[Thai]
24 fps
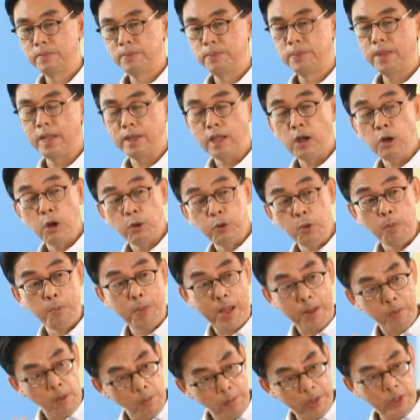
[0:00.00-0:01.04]
เนี่ยถ้าเราดู
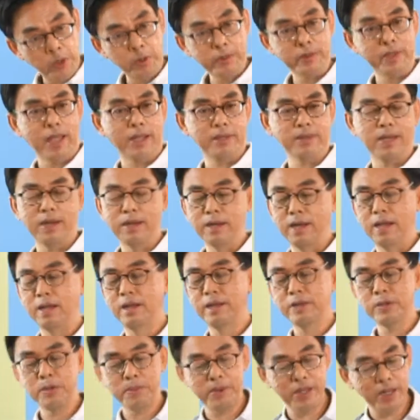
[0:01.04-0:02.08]
เป็นผมไม่ต้องแจกเฉลย
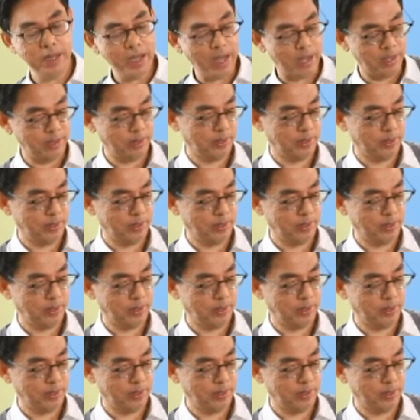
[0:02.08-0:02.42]
เลยใช่ไหมเนี่ย